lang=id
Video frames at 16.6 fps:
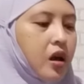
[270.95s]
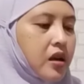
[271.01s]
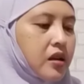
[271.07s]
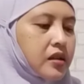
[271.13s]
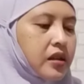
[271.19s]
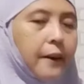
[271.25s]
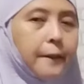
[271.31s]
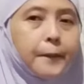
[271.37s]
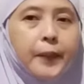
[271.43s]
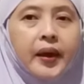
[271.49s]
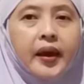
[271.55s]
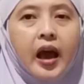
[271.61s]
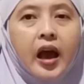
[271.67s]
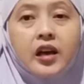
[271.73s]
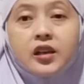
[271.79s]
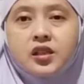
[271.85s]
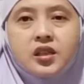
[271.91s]
sampai
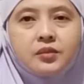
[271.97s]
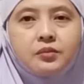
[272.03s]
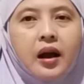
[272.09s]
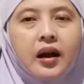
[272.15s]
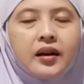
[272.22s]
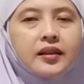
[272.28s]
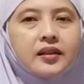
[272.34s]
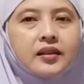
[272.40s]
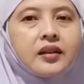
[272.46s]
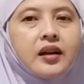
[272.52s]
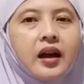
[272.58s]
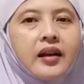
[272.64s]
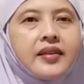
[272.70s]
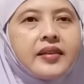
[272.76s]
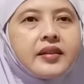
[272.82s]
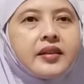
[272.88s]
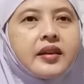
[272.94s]
asin banget enggak
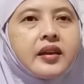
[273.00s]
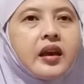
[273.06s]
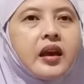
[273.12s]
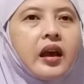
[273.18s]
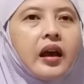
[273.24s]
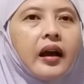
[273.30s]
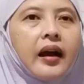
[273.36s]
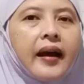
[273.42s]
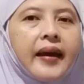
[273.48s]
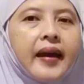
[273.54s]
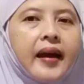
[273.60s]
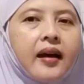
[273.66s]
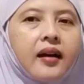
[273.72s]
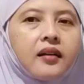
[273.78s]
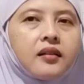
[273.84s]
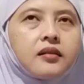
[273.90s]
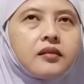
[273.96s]
jadi kayak
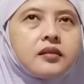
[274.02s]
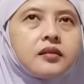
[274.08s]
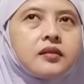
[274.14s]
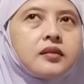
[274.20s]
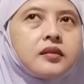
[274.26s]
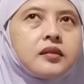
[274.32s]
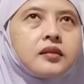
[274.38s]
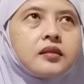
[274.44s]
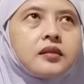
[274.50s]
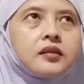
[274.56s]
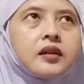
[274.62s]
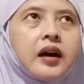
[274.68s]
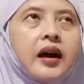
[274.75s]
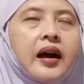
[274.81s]
uh,